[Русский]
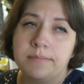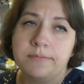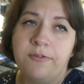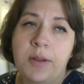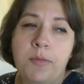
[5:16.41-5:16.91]

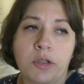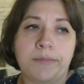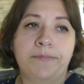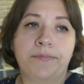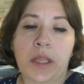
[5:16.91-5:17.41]
времен
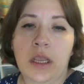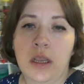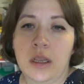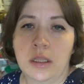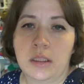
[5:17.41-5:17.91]

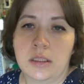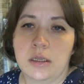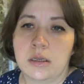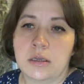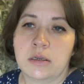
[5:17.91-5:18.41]

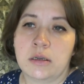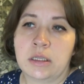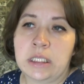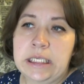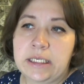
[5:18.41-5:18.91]
э,
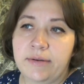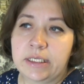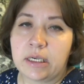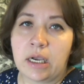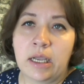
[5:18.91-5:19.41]
английского
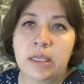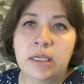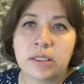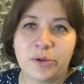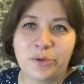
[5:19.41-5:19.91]
языка.
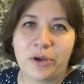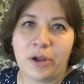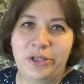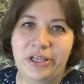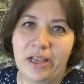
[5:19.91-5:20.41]
И сходу,
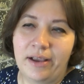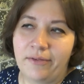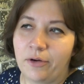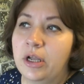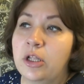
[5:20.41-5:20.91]
короче, я
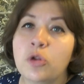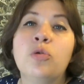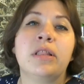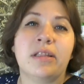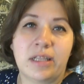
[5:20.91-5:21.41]
его...
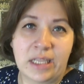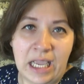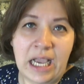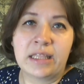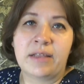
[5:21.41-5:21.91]
Ну,
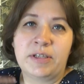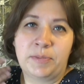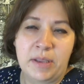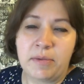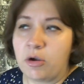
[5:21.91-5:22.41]
я это
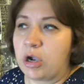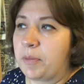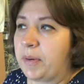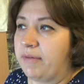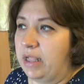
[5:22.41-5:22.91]
воспринимаю
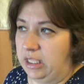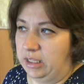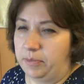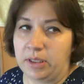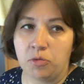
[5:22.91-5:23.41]
как
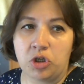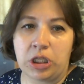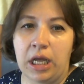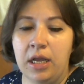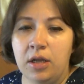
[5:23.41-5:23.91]
провалила, потому
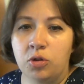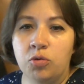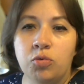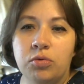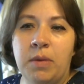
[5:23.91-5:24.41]
что,
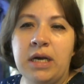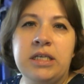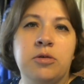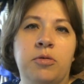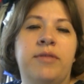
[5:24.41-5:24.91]
ну,
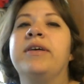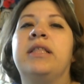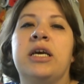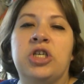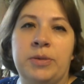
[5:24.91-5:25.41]
максимум
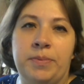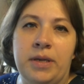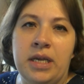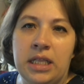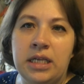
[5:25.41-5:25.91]
2-3
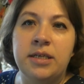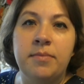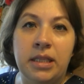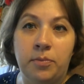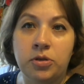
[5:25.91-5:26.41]
ошибки я для
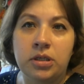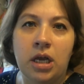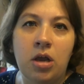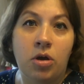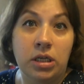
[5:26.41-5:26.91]
себя
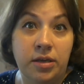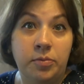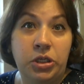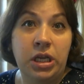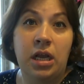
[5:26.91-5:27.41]
допускаю, хотя
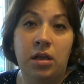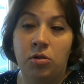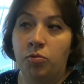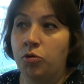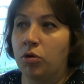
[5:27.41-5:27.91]
вообще я
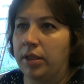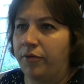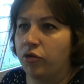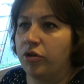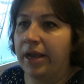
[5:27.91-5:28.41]
люблю, когда
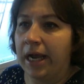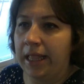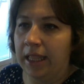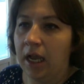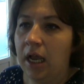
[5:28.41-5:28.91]
все
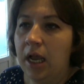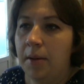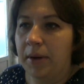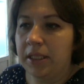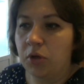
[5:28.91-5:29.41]
идеально.
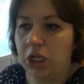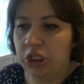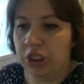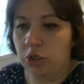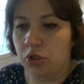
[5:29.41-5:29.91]
Поэтому я
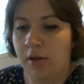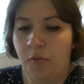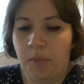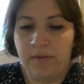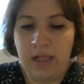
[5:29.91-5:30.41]
считаю, что я
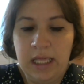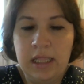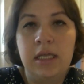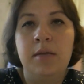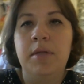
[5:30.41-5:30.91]
его
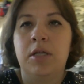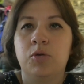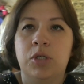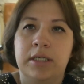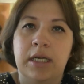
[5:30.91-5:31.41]
провалила, и мне
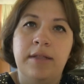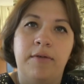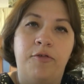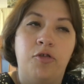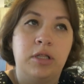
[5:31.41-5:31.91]
нужно
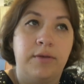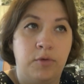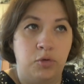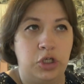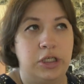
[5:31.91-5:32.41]
заново все это
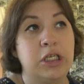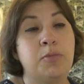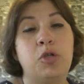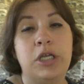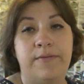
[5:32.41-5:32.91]
выучить. Сейчас
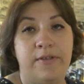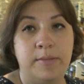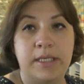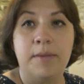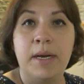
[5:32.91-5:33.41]
буду этим
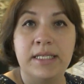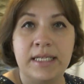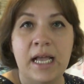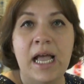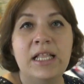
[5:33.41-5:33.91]
всем
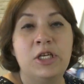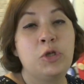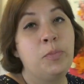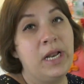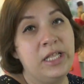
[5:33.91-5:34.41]
заниматься, так
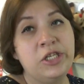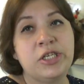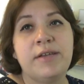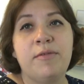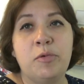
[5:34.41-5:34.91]
что
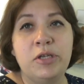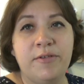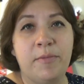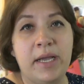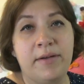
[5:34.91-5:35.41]
периодически вы
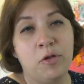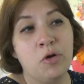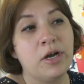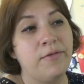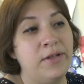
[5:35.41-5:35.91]
будете в моих
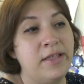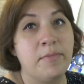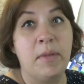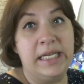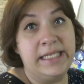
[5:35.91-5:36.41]
влогах
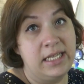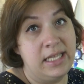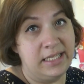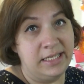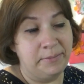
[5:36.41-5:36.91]
видеть мои
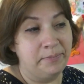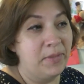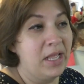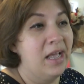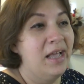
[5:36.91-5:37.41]
занятия.
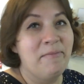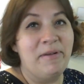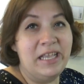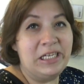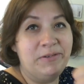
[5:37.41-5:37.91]

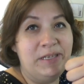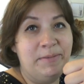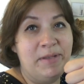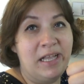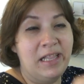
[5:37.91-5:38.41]

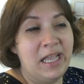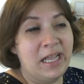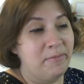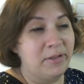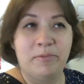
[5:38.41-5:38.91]
Поддерживайте меня
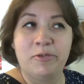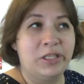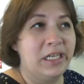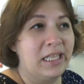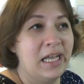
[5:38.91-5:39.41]
лайком, потому
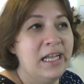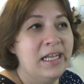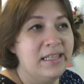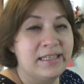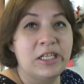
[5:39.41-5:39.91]
что это
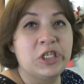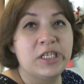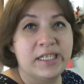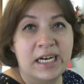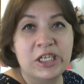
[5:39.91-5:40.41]

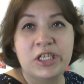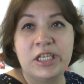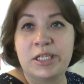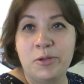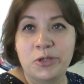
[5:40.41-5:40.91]
достаточно страшно
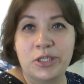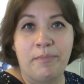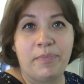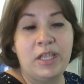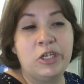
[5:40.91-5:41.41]
и сложно.
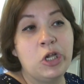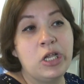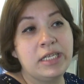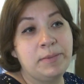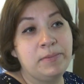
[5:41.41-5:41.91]
Еще
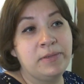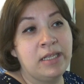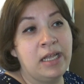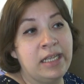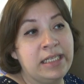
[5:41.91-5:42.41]
я
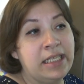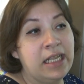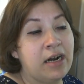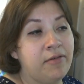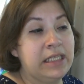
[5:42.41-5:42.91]

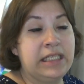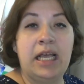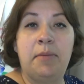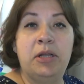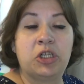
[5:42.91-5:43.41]
зарегистрировалась
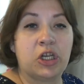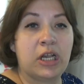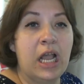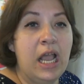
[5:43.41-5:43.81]
на биржах